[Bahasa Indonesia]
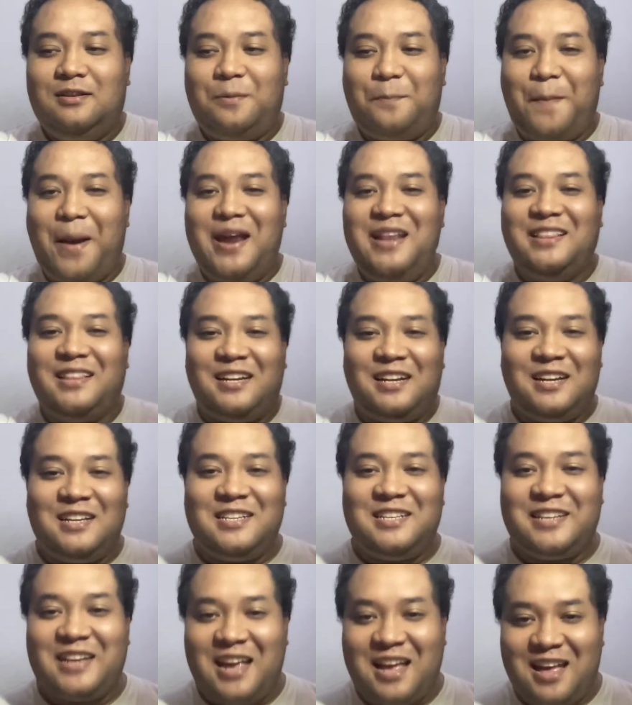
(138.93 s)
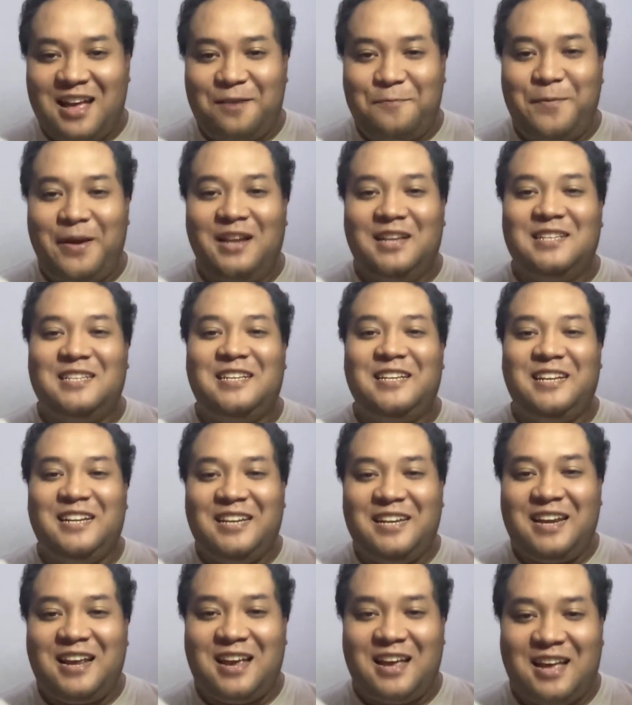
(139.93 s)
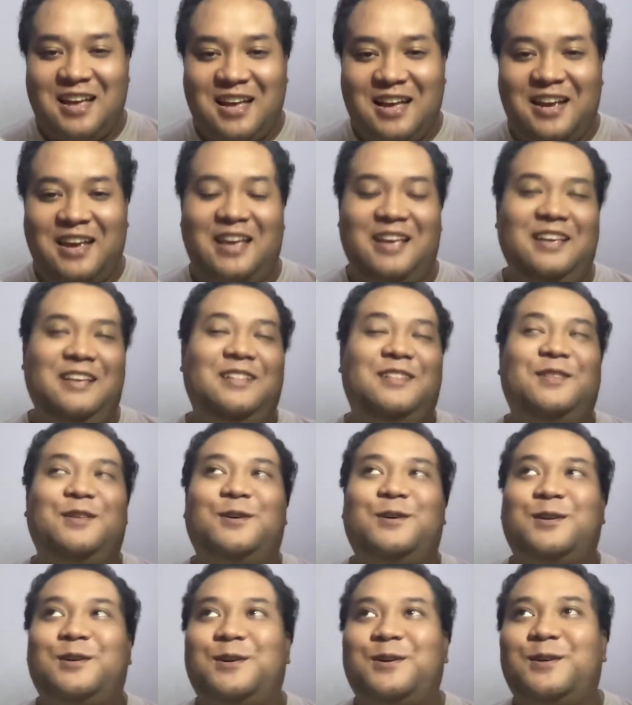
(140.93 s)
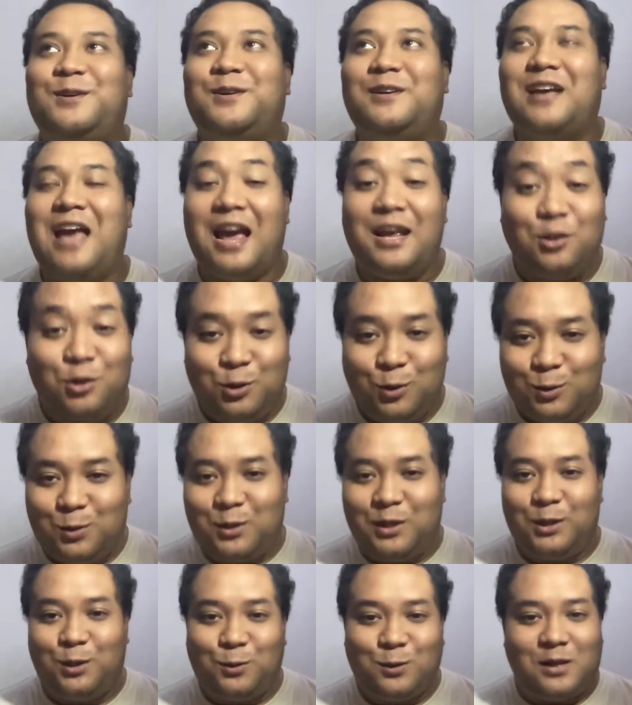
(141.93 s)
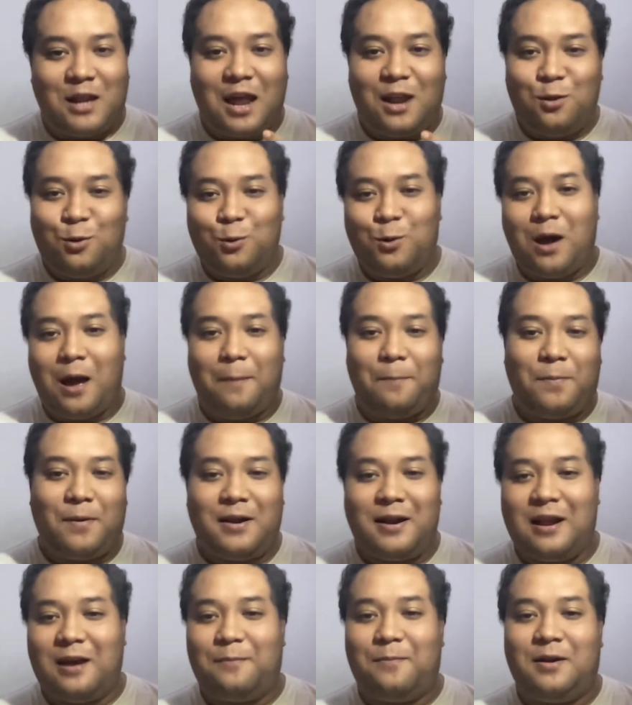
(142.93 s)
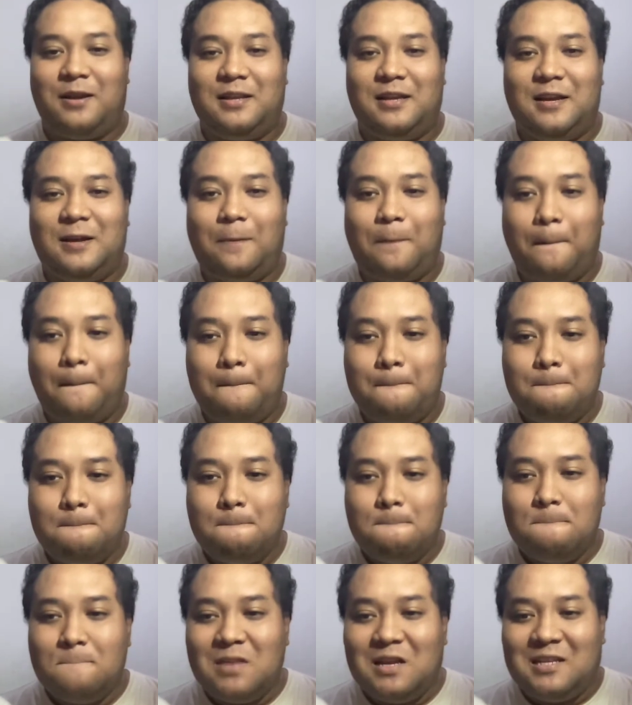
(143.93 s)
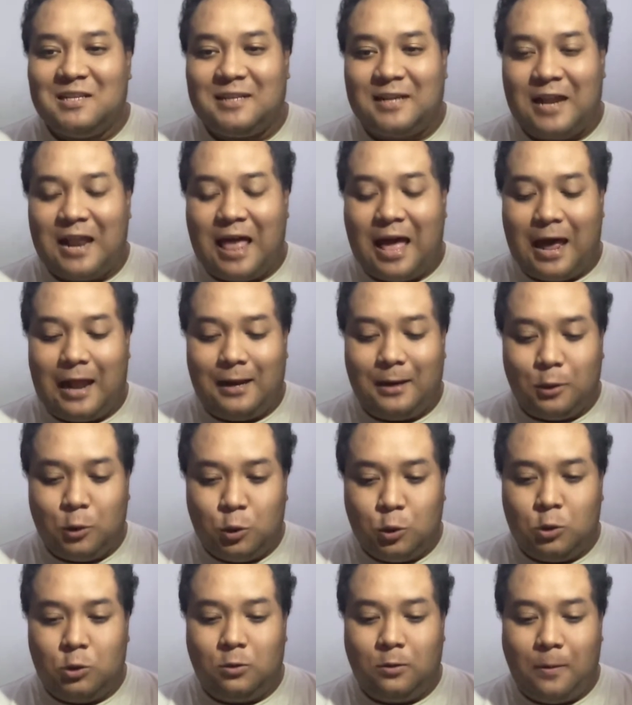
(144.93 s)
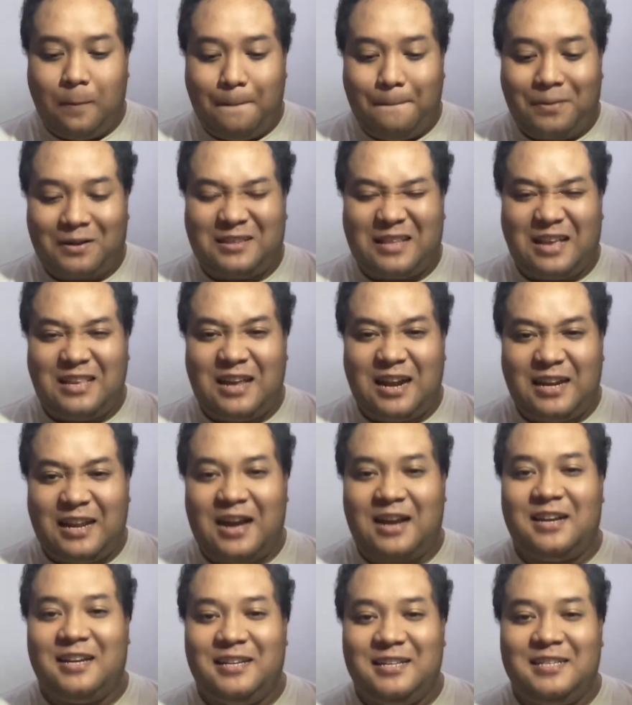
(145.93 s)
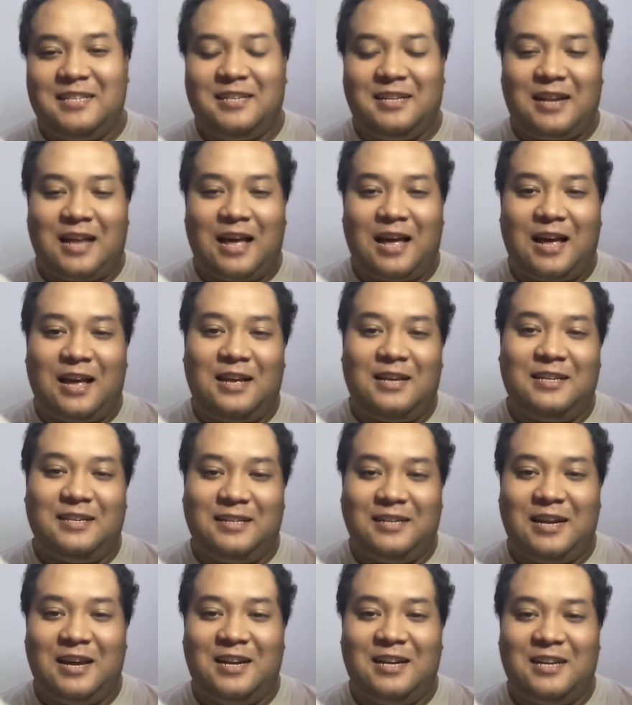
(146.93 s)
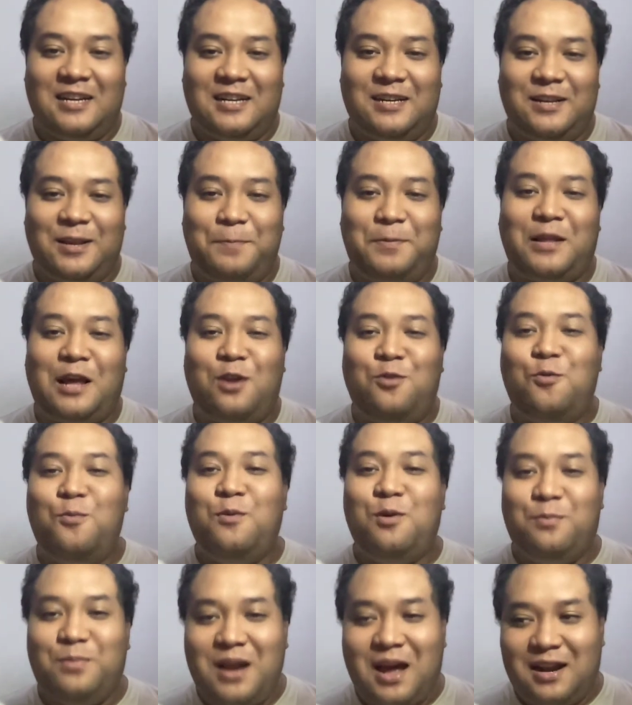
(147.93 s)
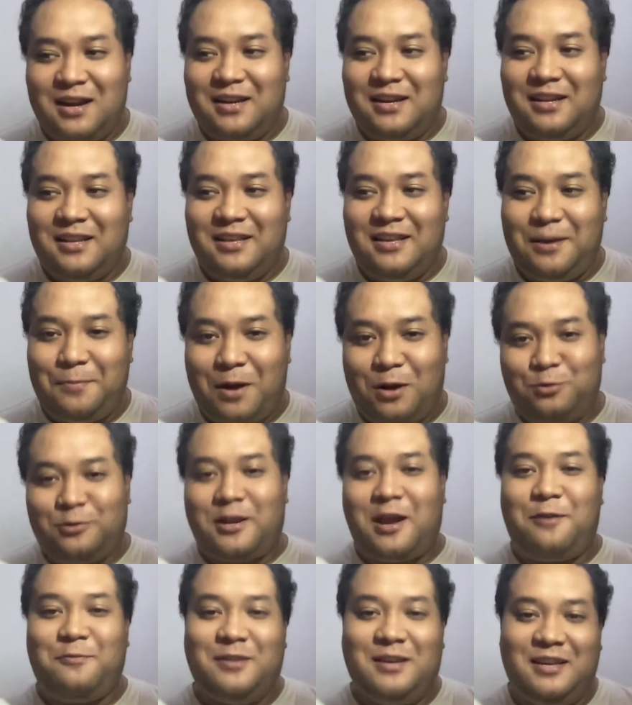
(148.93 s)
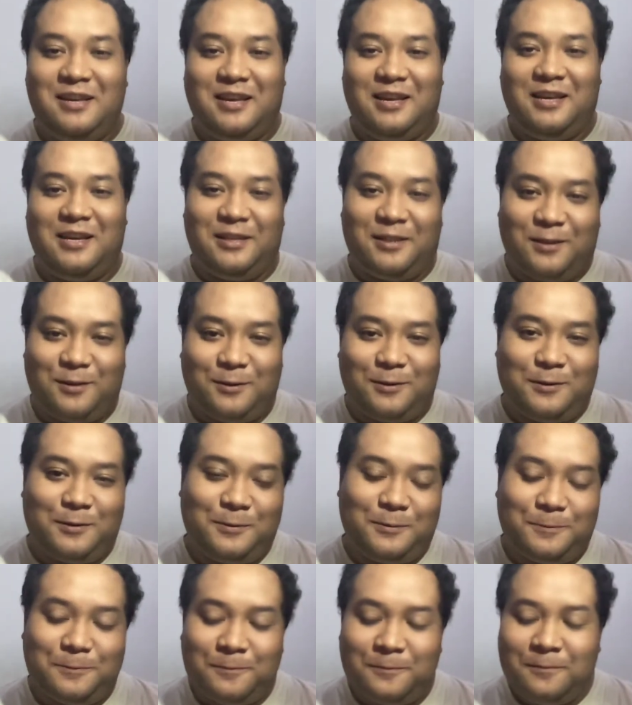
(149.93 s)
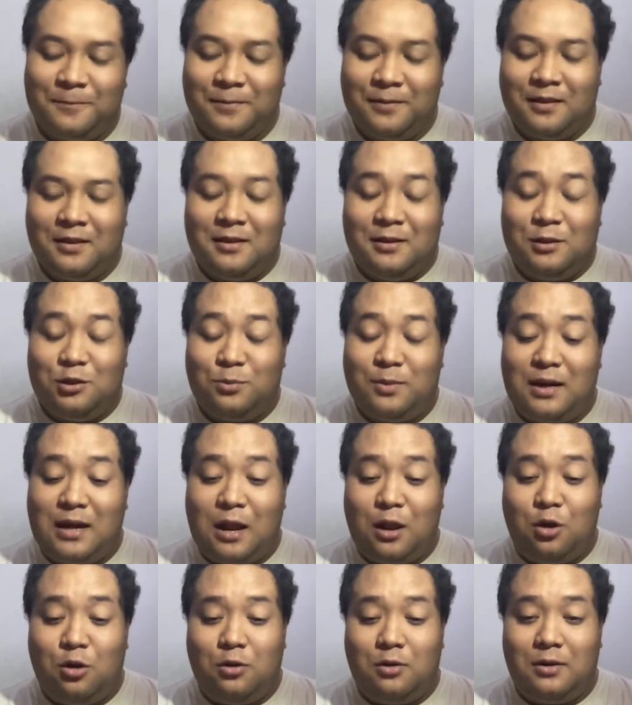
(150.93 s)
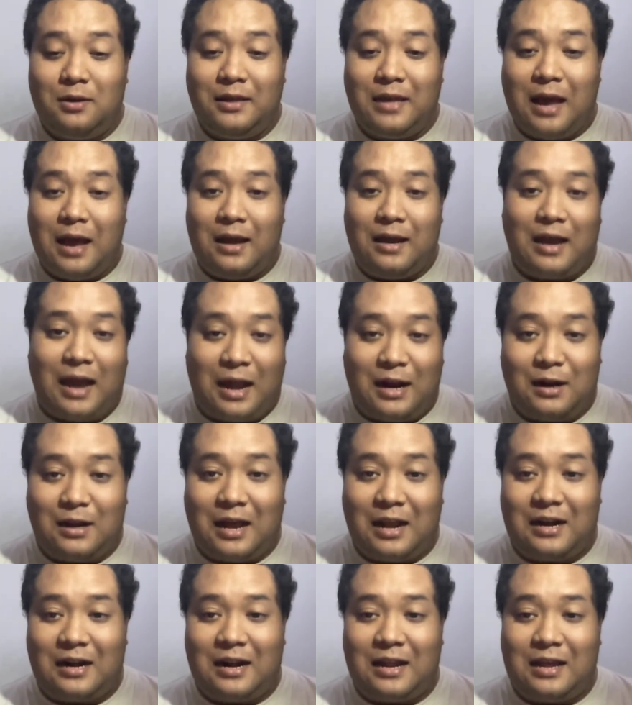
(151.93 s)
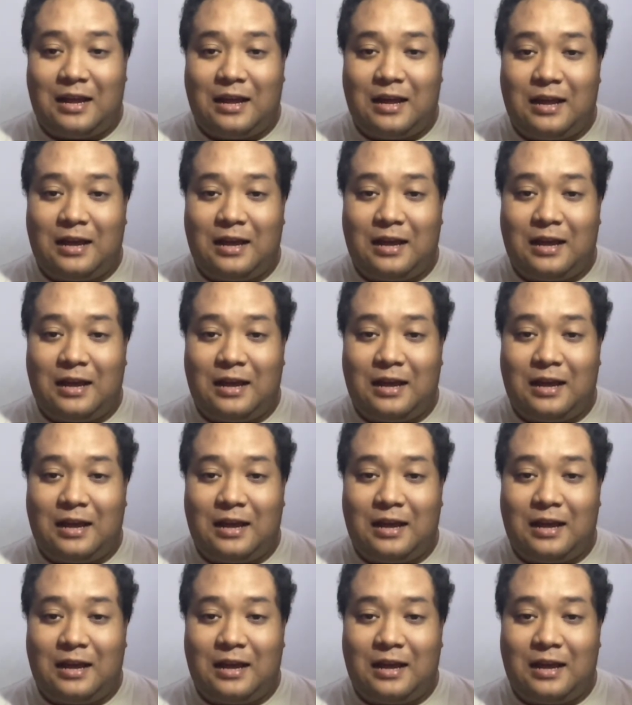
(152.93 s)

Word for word: maintenance-nya, bensinnya kayak gitu. Ya itu tuh itu selalu apa namanya? selalu pertanyaan yang klise lah dan ya pertanyaan umum dan ya manusiawi kayak gitu. Cuman kalau ya kar karena